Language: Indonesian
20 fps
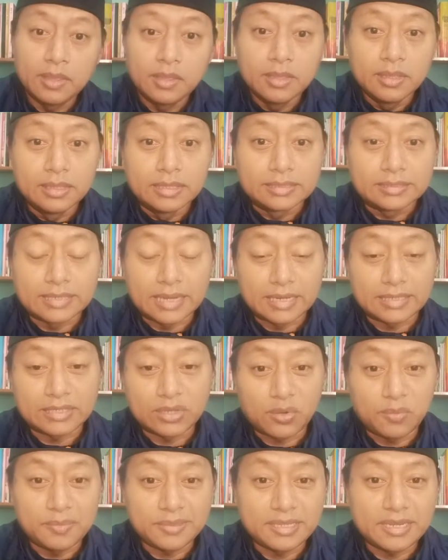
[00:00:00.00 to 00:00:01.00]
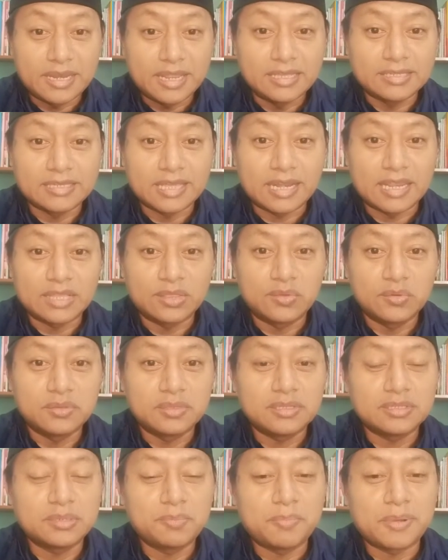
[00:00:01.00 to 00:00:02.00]
Seleksi kompetensi dasar itu
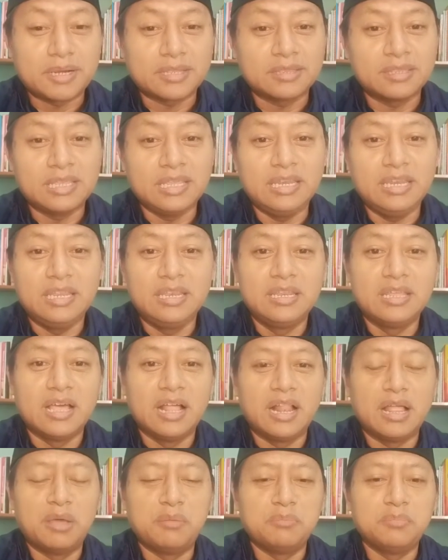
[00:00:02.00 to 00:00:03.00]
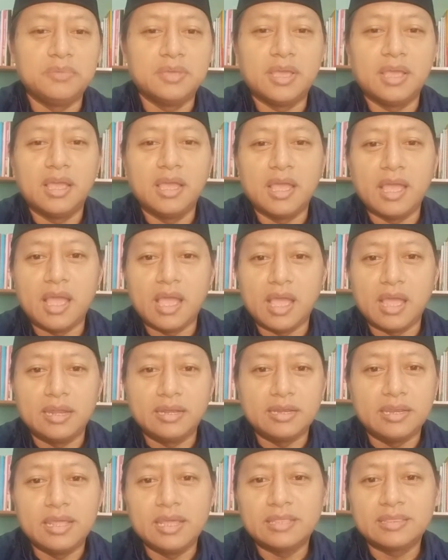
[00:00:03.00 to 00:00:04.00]
seperti di dalamnya
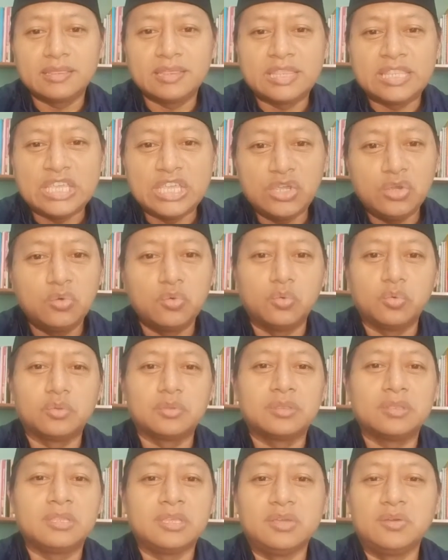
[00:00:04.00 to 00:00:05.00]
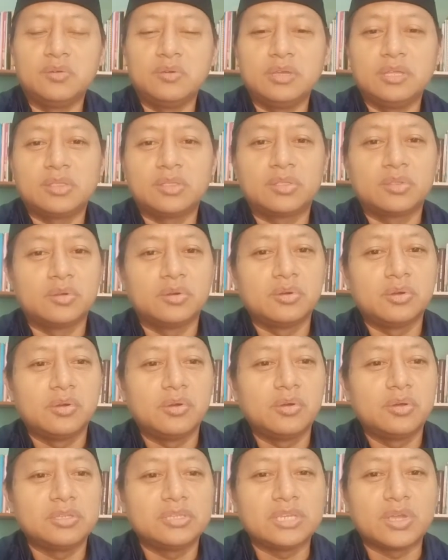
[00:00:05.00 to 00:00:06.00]
ada TIU. TIU
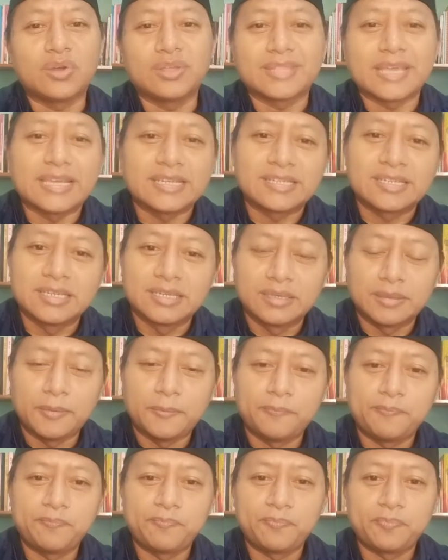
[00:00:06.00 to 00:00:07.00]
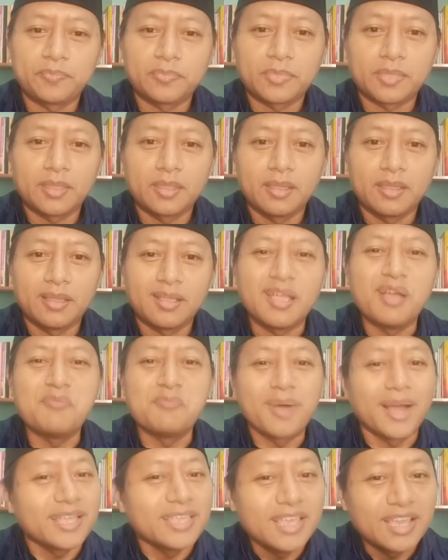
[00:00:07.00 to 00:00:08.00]
itu psikotes.
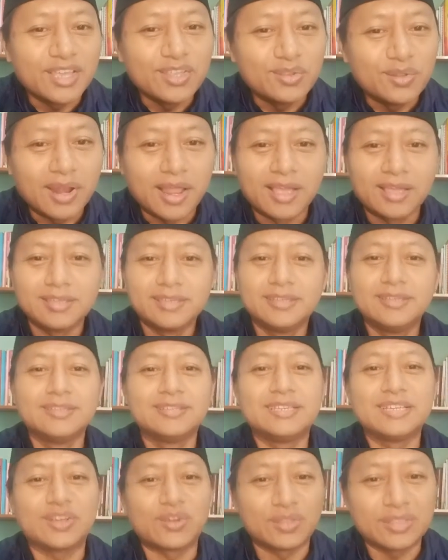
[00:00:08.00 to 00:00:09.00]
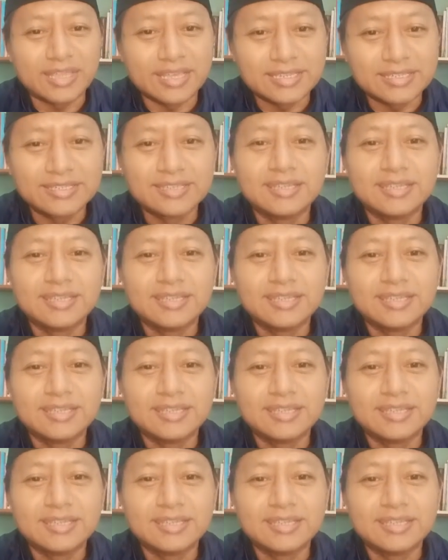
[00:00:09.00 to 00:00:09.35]
Gampangnya gitulah, psikotes.